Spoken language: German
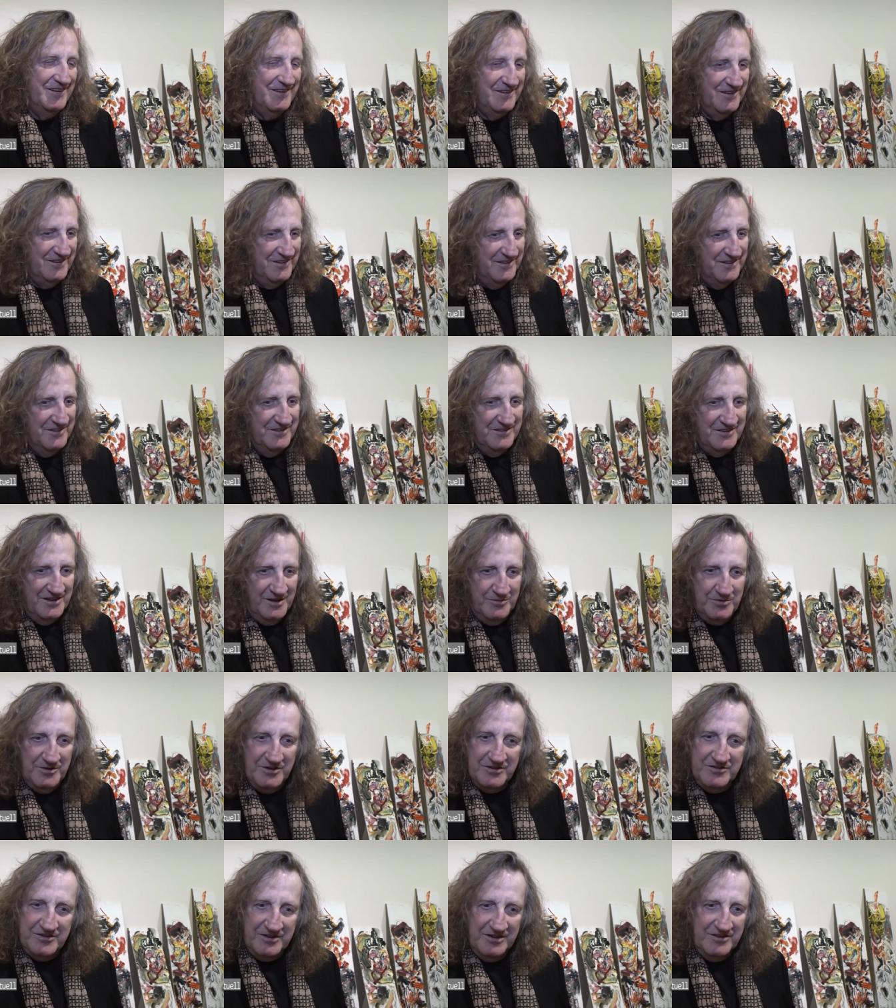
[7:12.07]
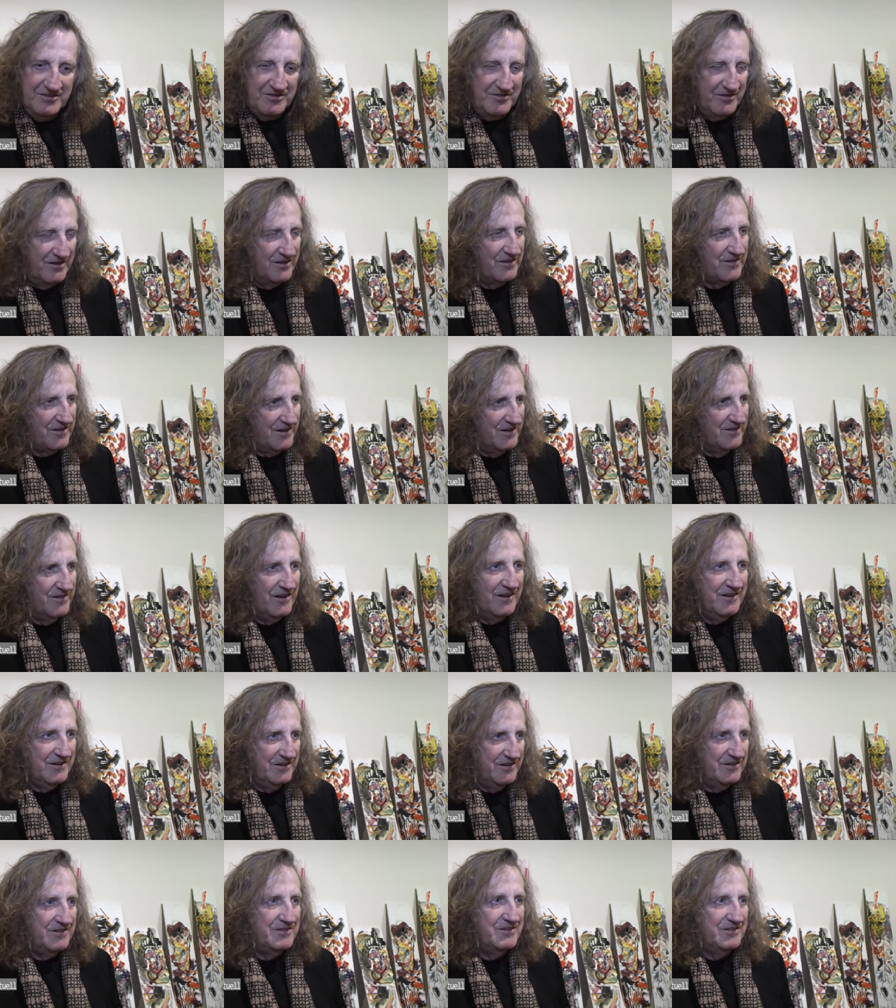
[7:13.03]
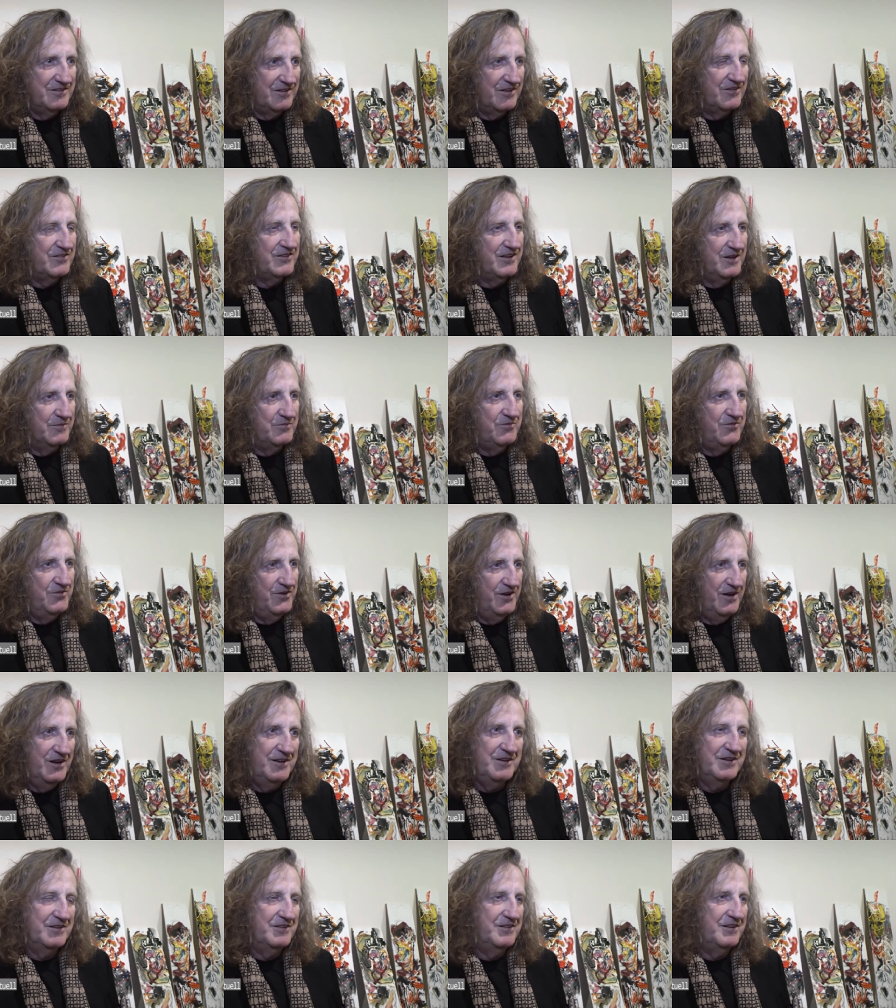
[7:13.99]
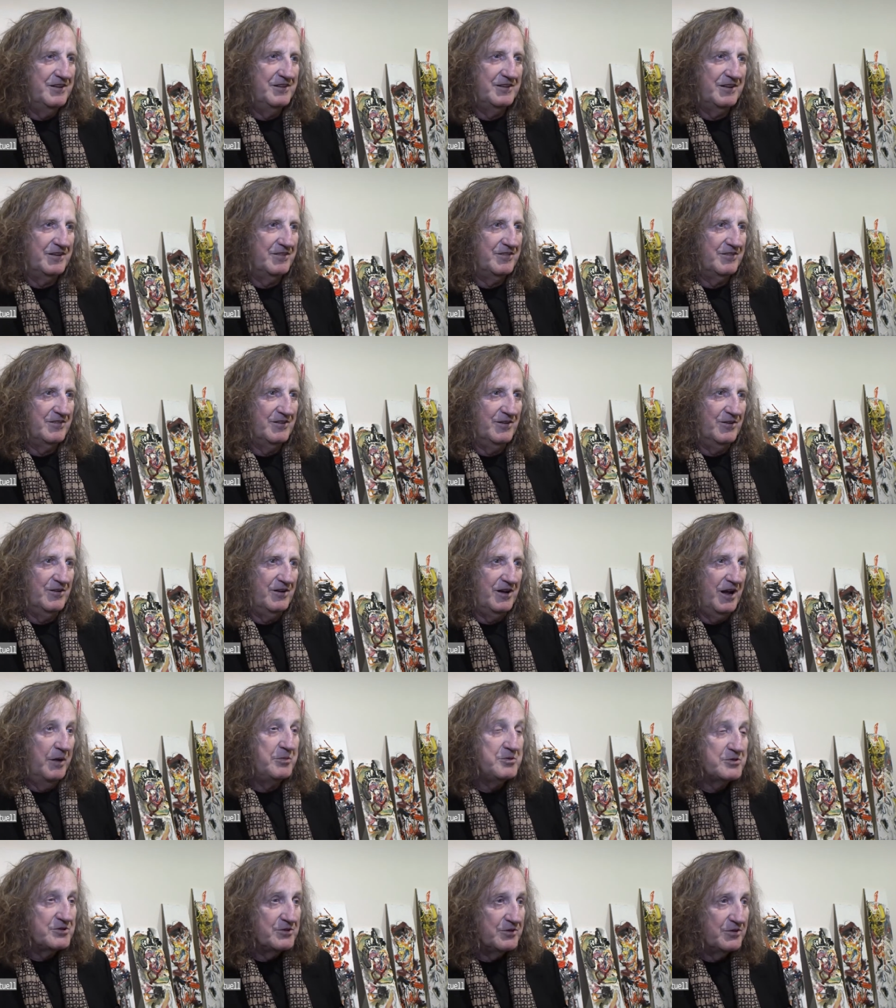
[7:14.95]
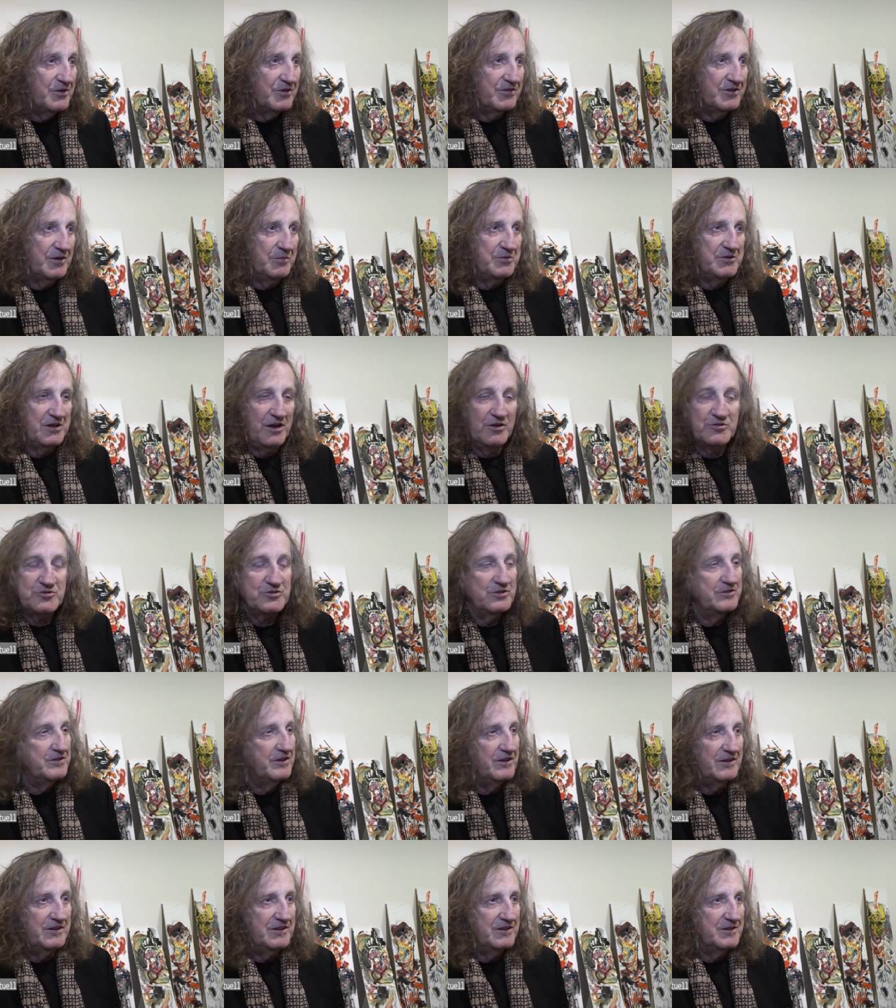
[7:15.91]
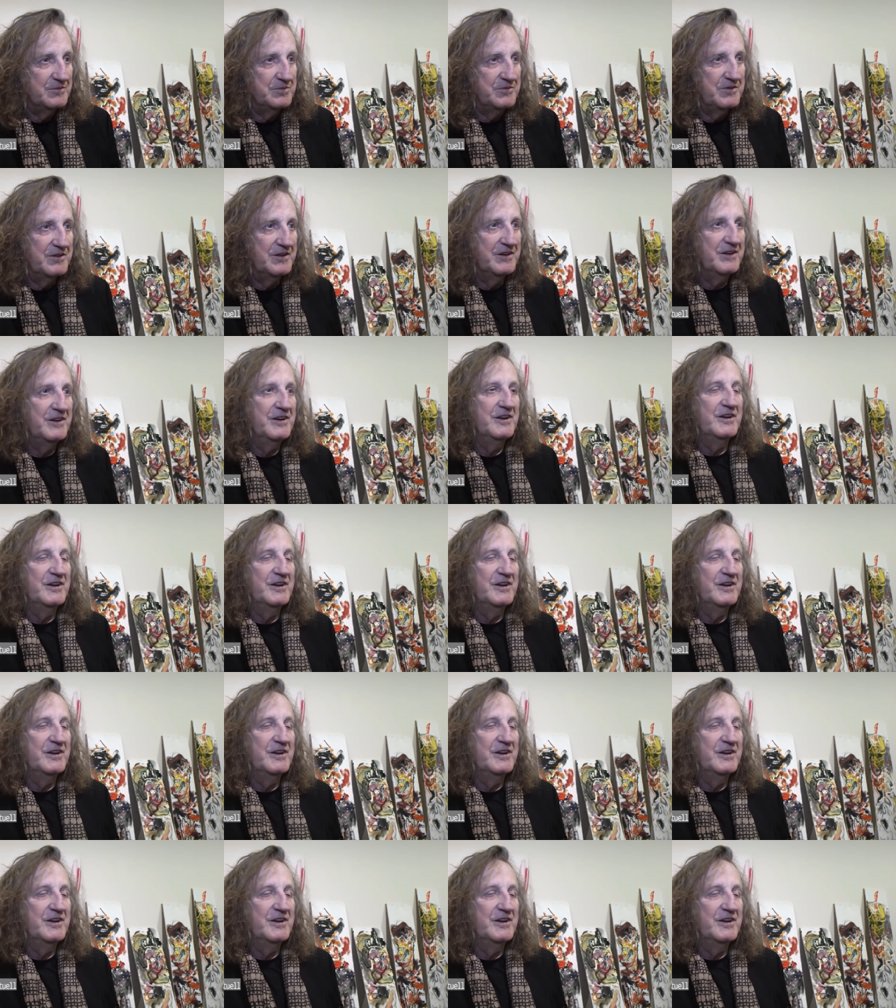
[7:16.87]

Äh, aber es ist richtig, es gibt viele, die das auch abstößt, habe ich auch schon erlebt.